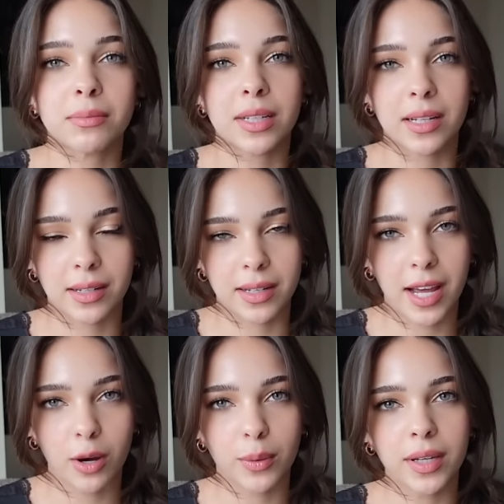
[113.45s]
من
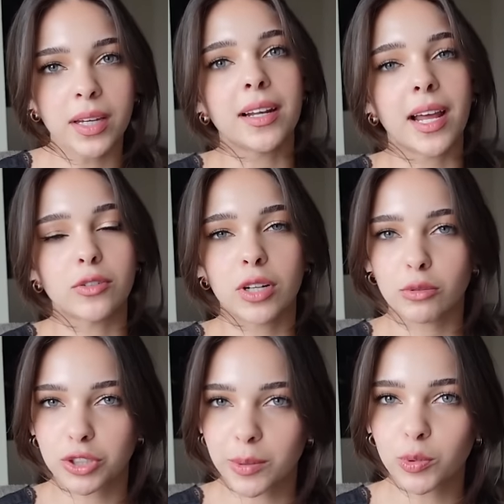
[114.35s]
القهوه لانه لو
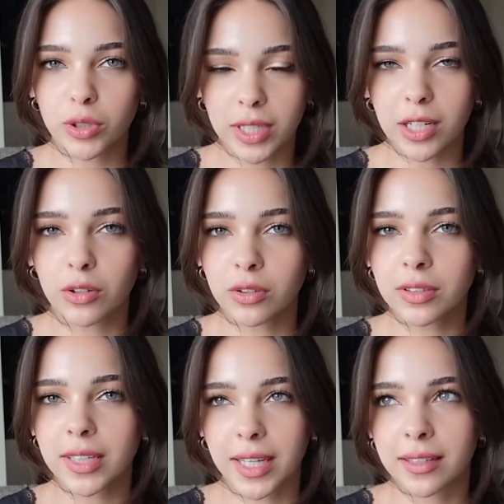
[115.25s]
شربتهم
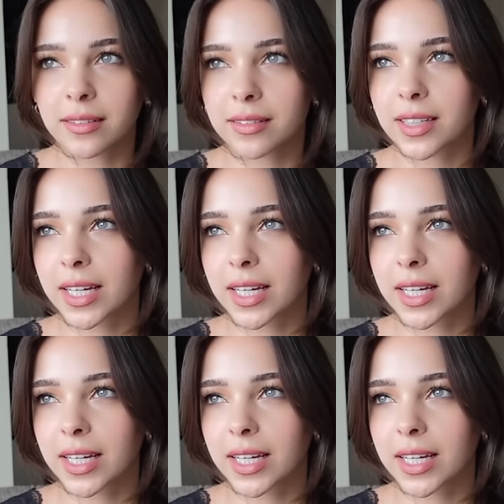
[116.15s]
كلهم كنت